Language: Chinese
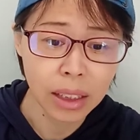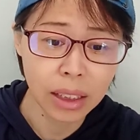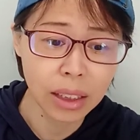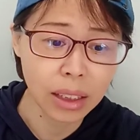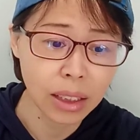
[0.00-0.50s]

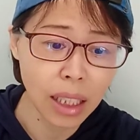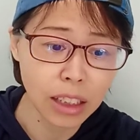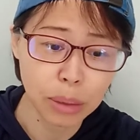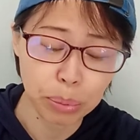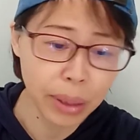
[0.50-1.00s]
事实
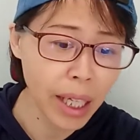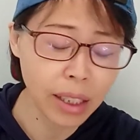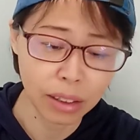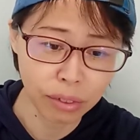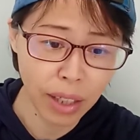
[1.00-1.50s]
上是不太
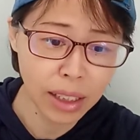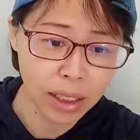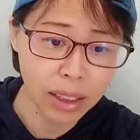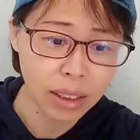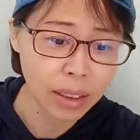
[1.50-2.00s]
可能发
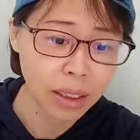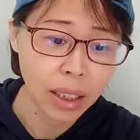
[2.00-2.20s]
生。